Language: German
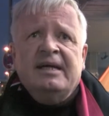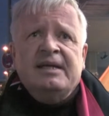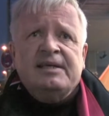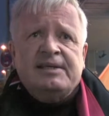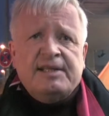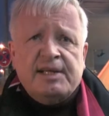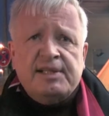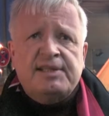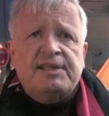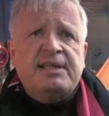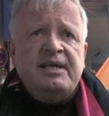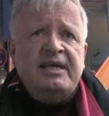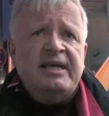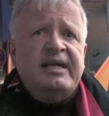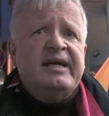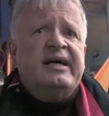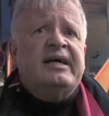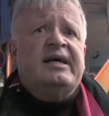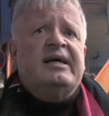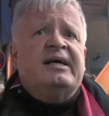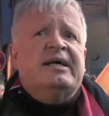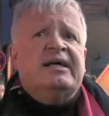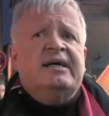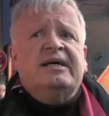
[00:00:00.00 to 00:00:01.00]
dass
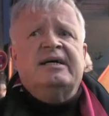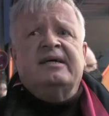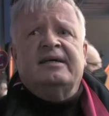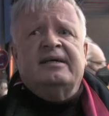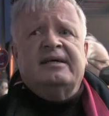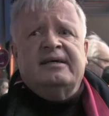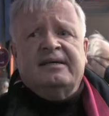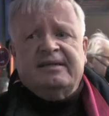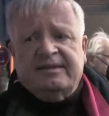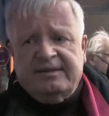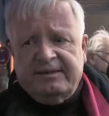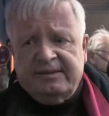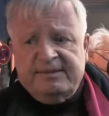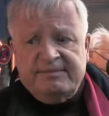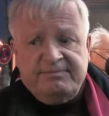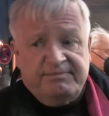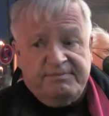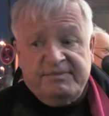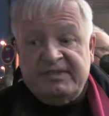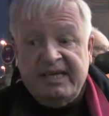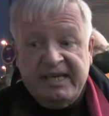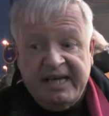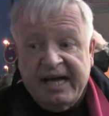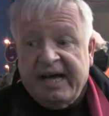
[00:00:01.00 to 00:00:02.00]
hier
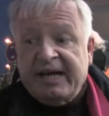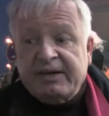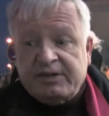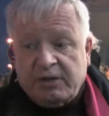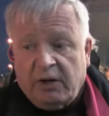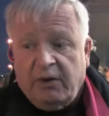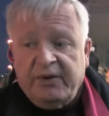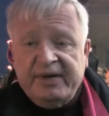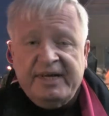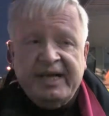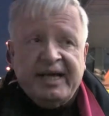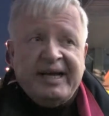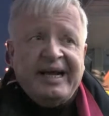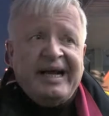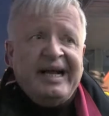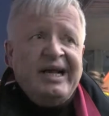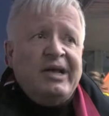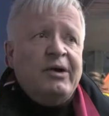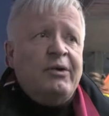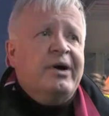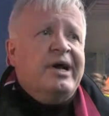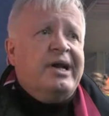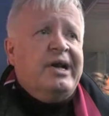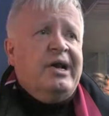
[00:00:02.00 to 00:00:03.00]
die ja doch in der Regel
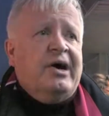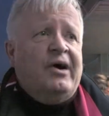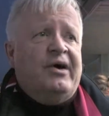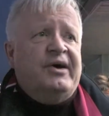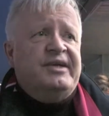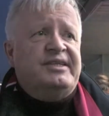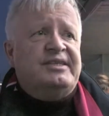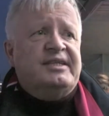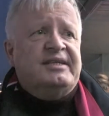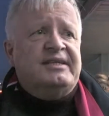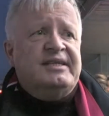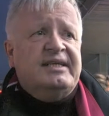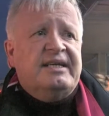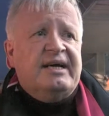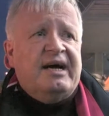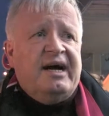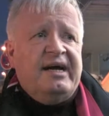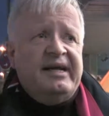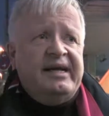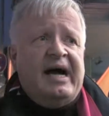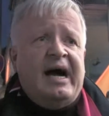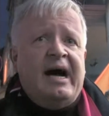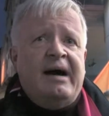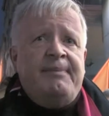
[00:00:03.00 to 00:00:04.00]
jungen Leute, die da
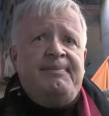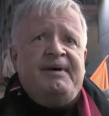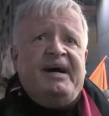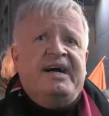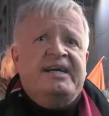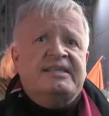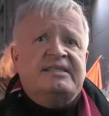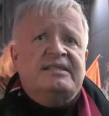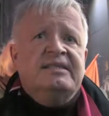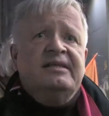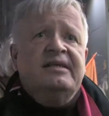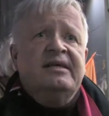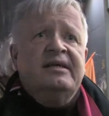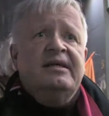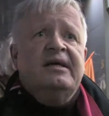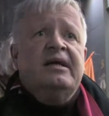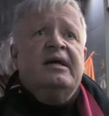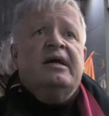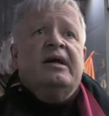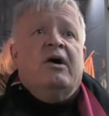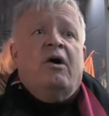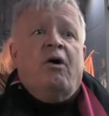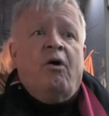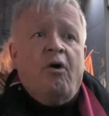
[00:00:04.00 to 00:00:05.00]
hier arbeiten,
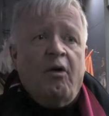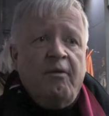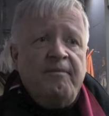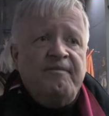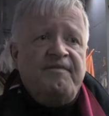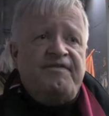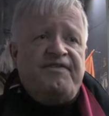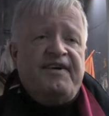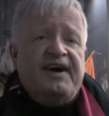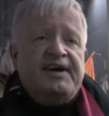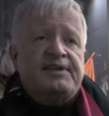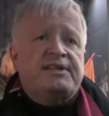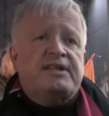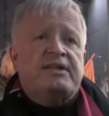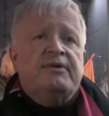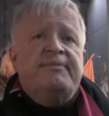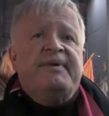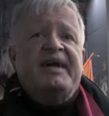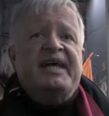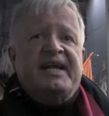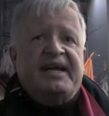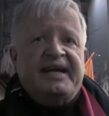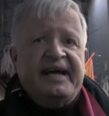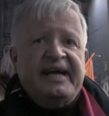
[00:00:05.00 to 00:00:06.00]
umfassend um
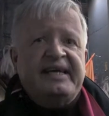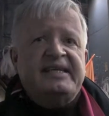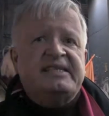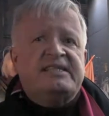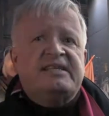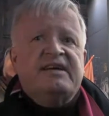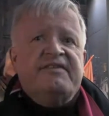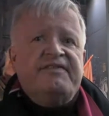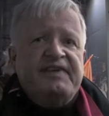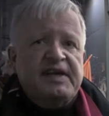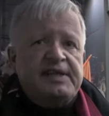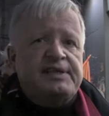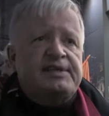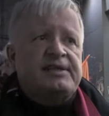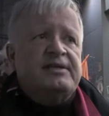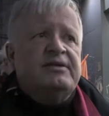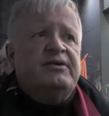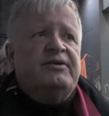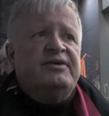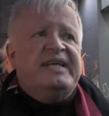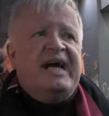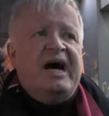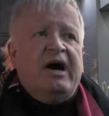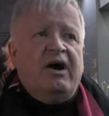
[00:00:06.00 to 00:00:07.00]
ihre Rechte wissen
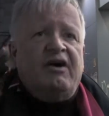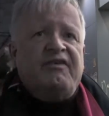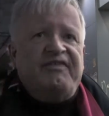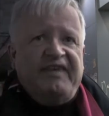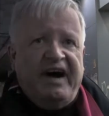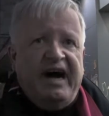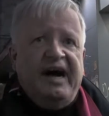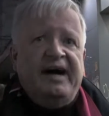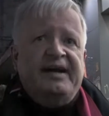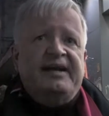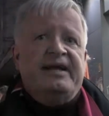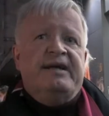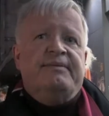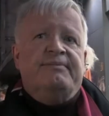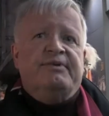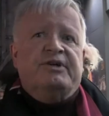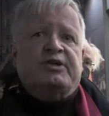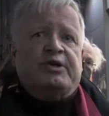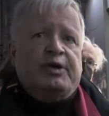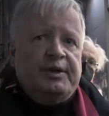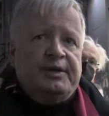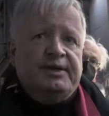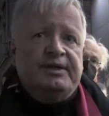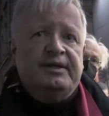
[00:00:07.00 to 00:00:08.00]
und die auch wahrnehmen
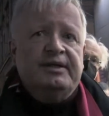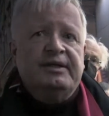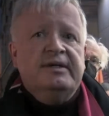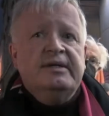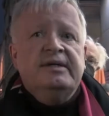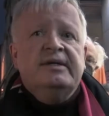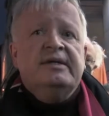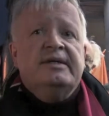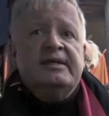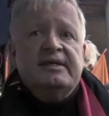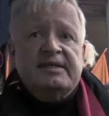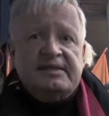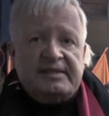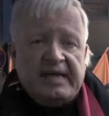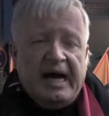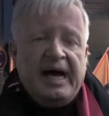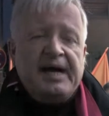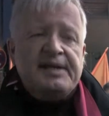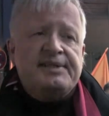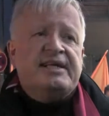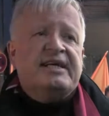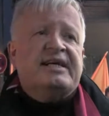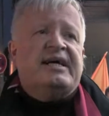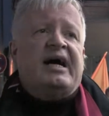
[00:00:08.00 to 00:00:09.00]
können. Da
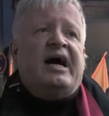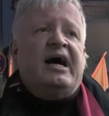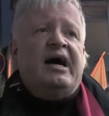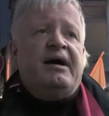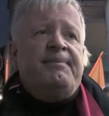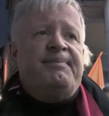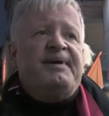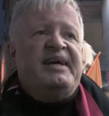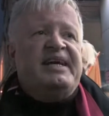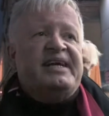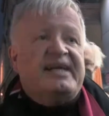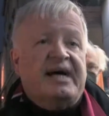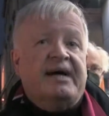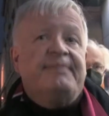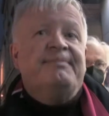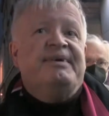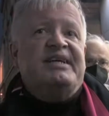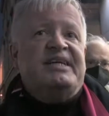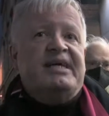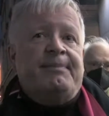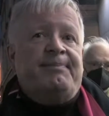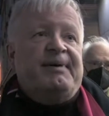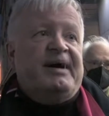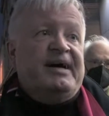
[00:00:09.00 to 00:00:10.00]
ist die KAB gern
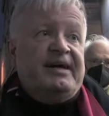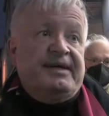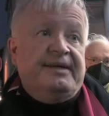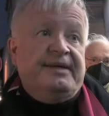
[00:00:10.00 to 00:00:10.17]
mit dabei.